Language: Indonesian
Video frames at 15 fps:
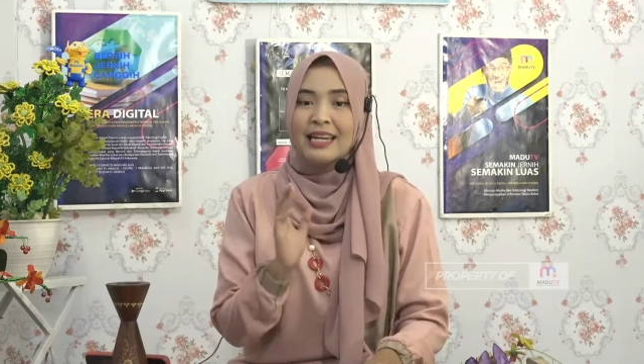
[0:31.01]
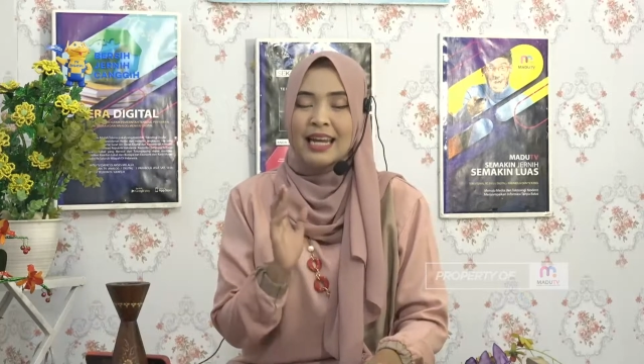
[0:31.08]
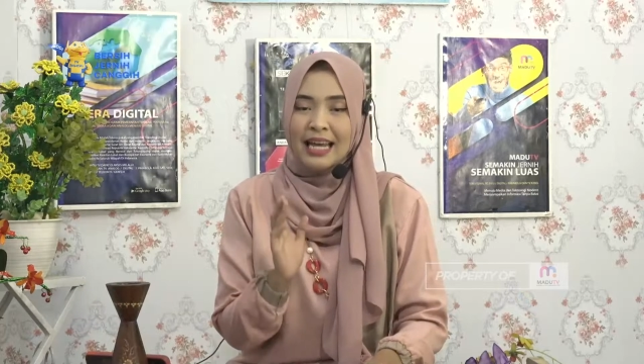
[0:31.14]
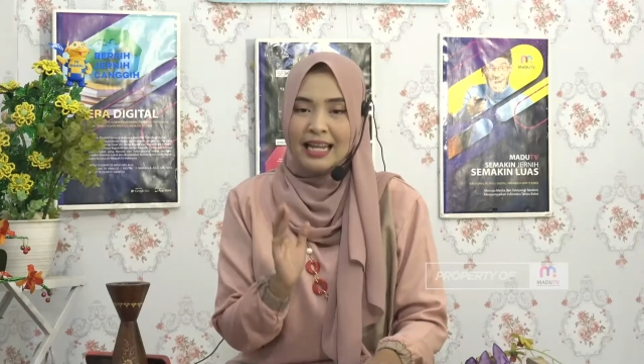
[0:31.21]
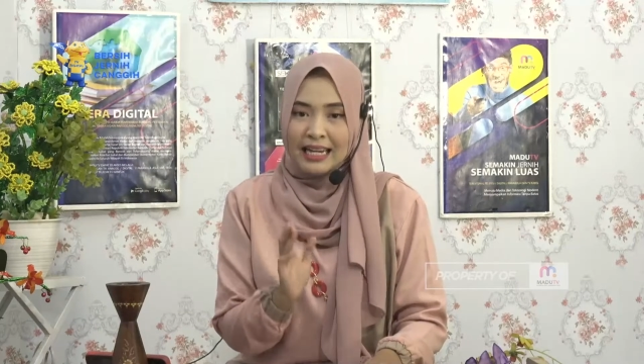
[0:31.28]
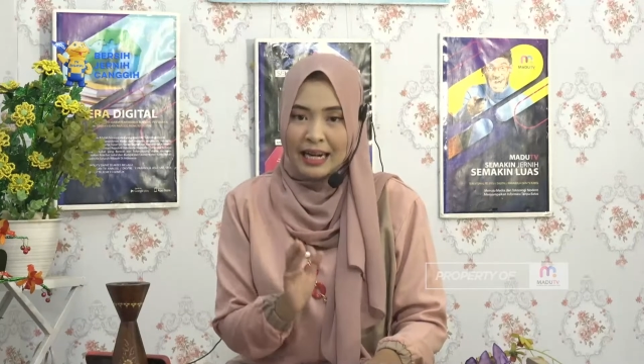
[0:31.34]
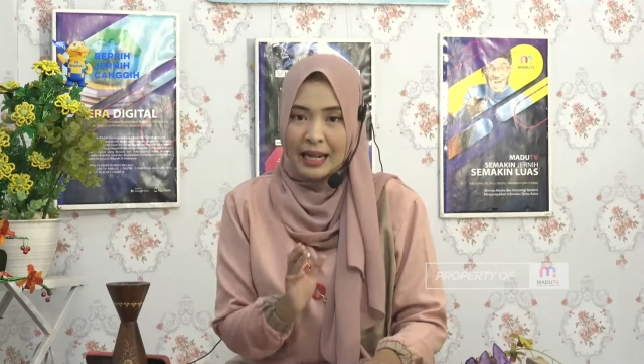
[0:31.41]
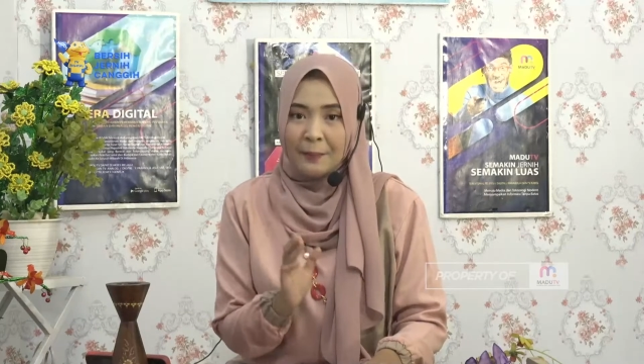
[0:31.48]

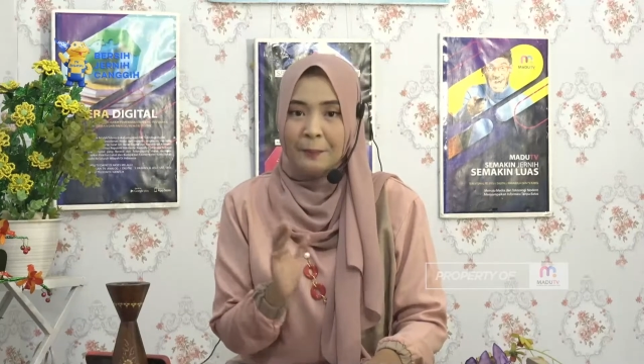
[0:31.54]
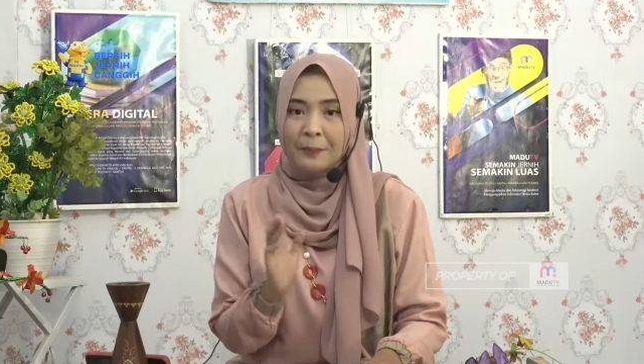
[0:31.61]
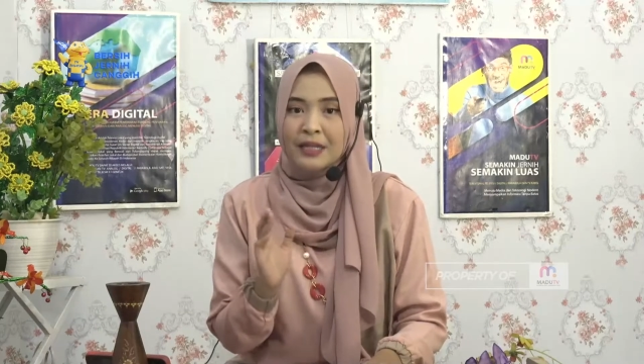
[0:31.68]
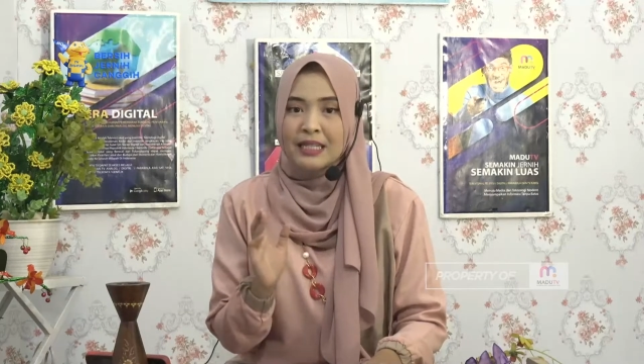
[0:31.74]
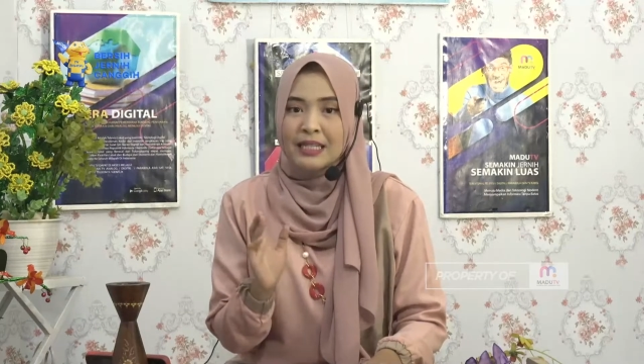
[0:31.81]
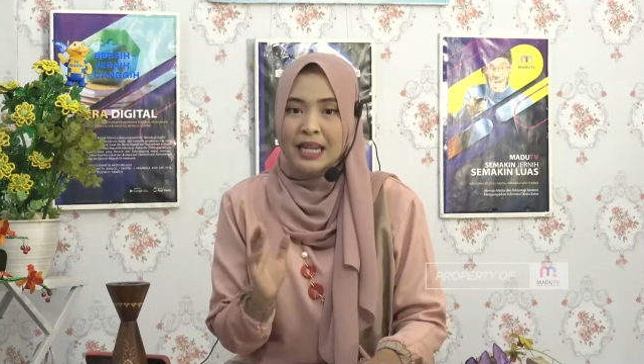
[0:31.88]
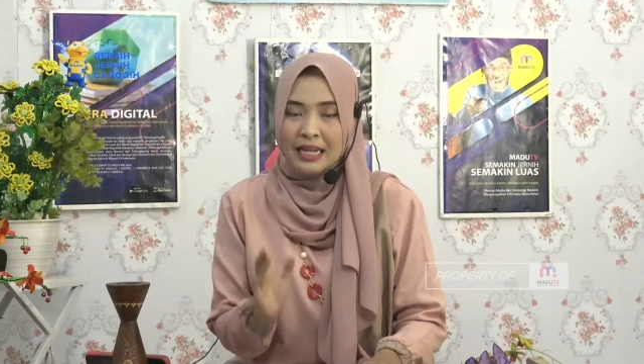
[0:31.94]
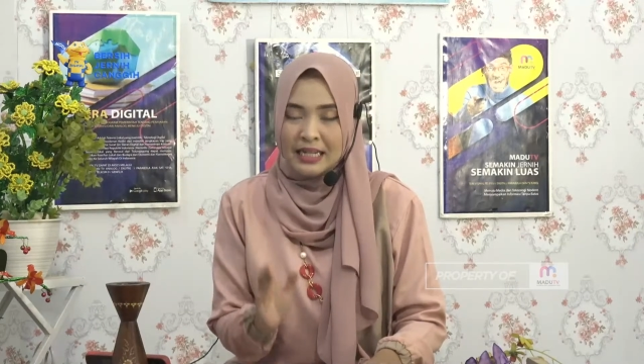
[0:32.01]

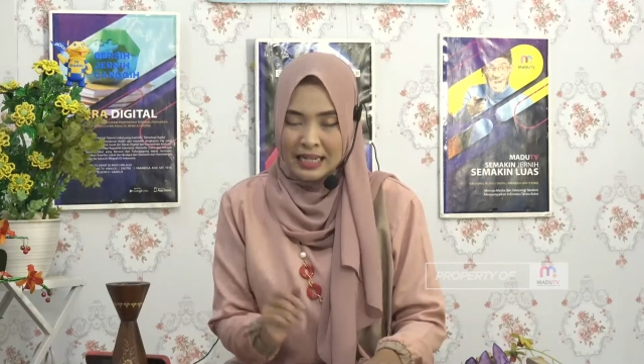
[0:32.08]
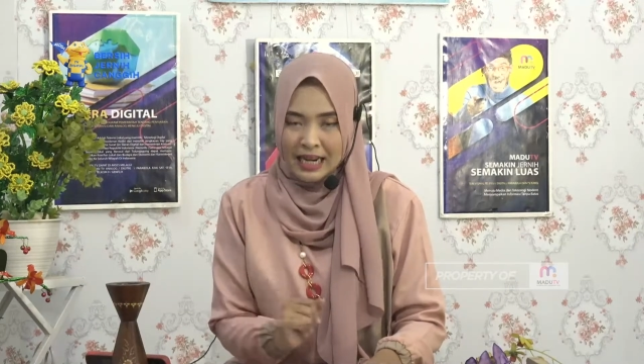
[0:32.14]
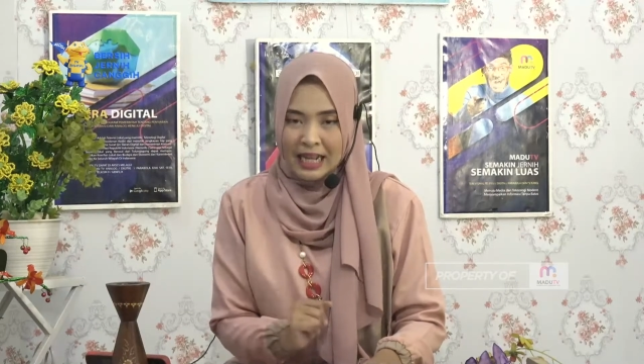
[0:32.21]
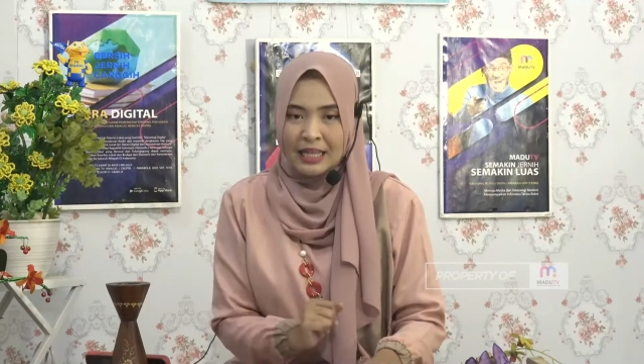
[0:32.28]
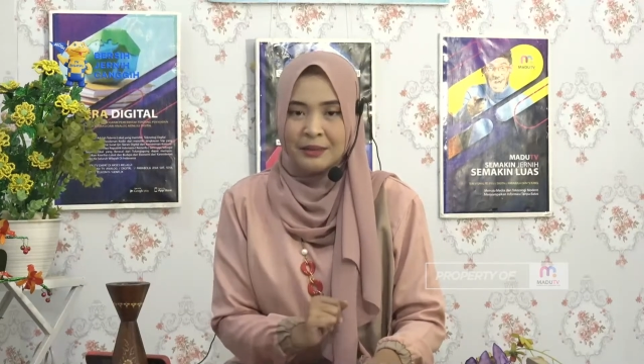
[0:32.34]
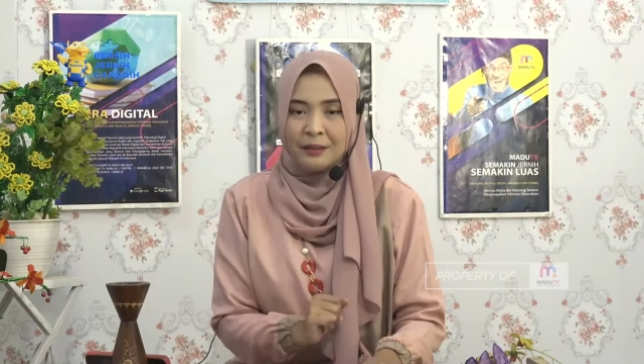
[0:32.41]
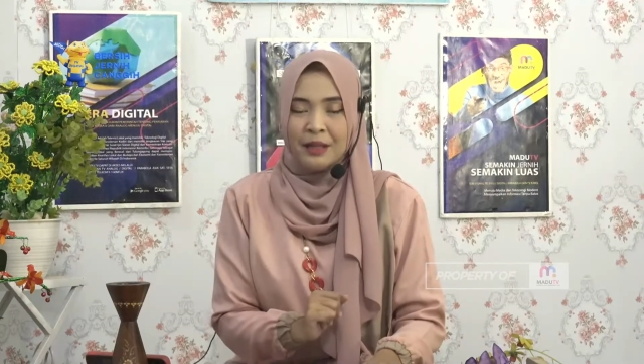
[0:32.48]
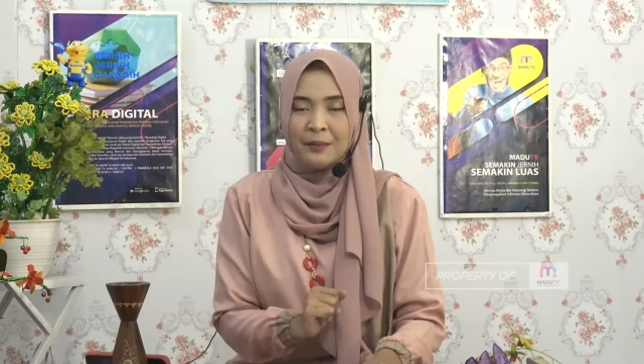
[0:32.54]
narapidana
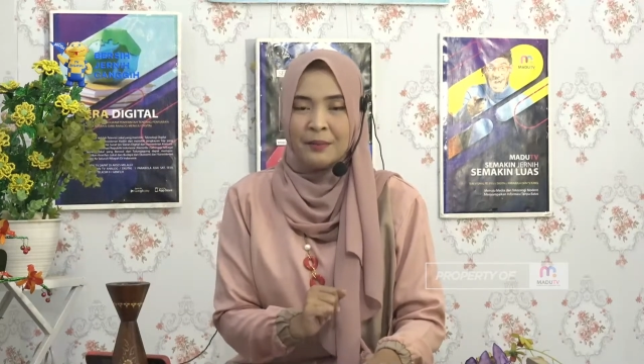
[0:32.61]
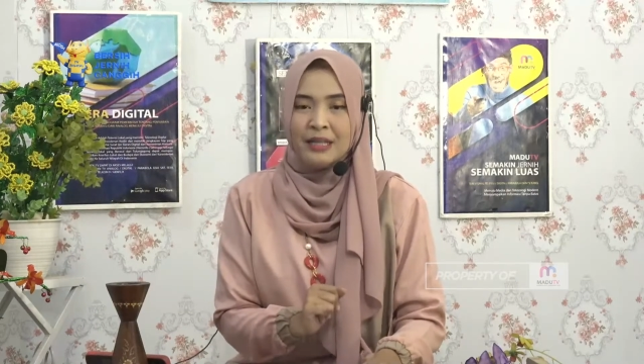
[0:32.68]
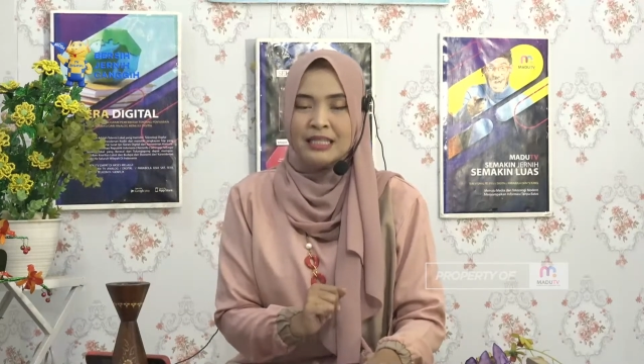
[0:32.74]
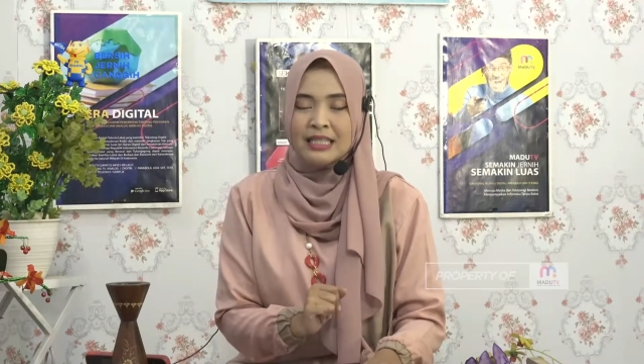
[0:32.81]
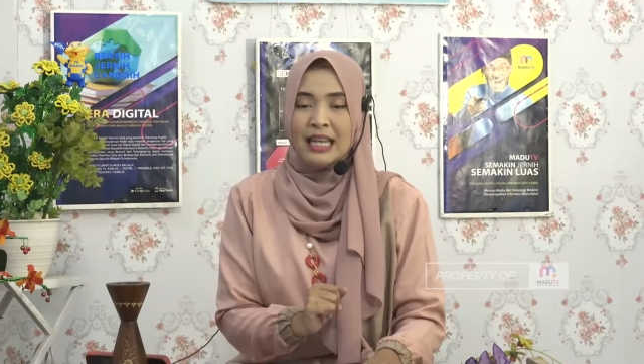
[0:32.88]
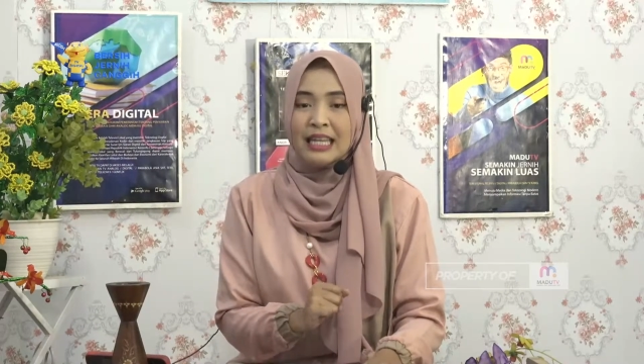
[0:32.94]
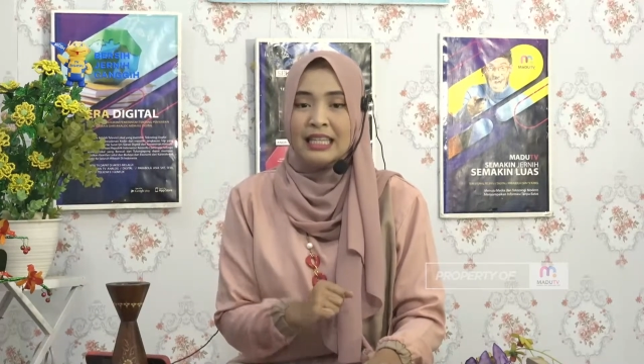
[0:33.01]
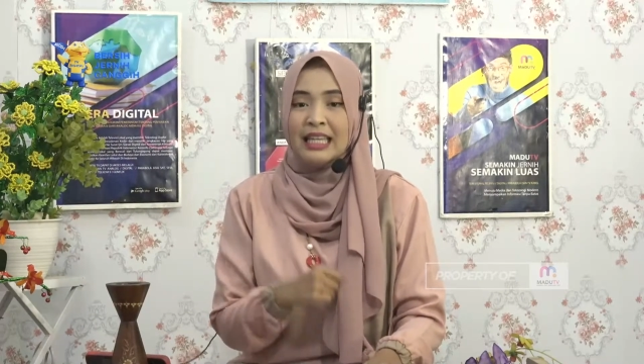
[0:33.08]
atau yang
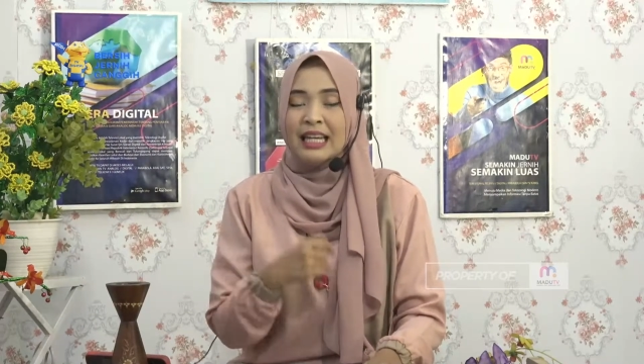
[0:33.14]
biasa kita